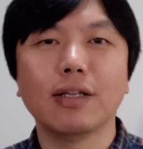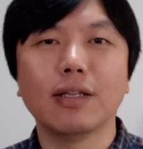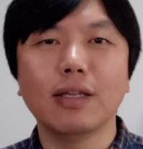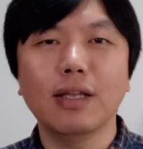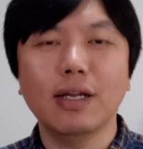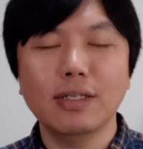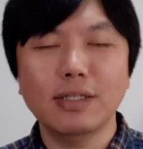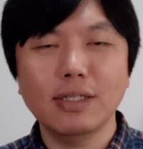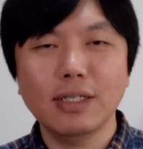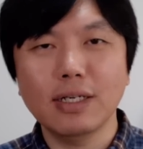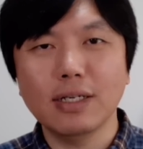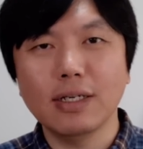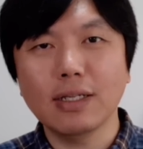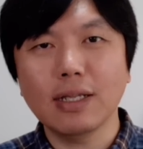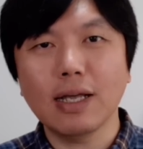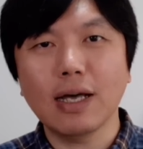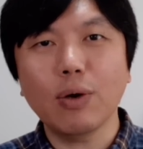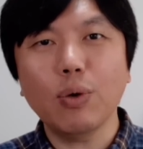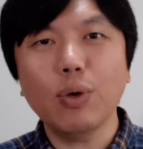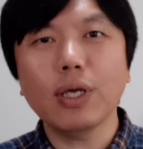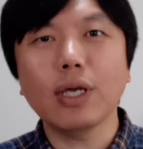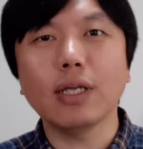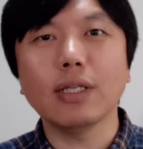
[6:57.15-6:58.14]
那这些人他
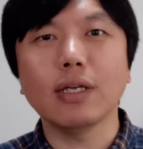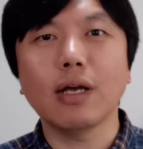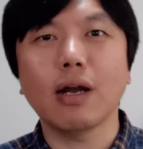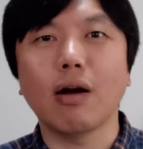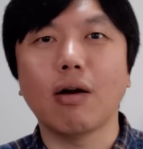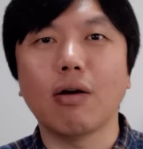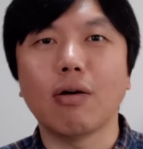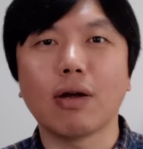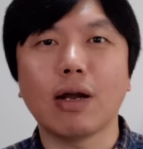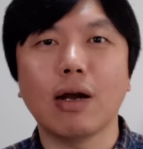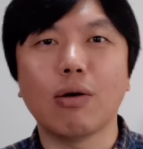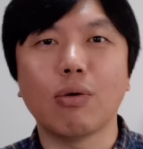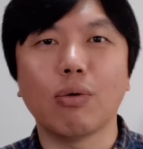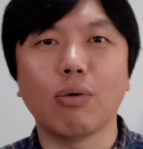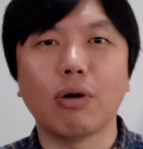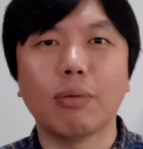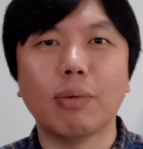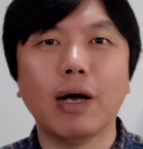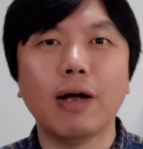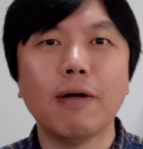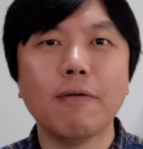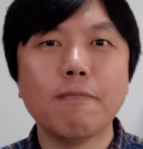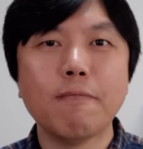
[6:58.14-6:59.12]
会给你好好干活
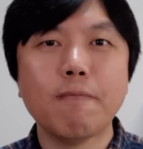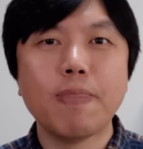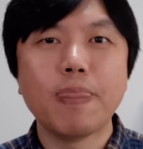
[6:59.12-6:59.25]
吗？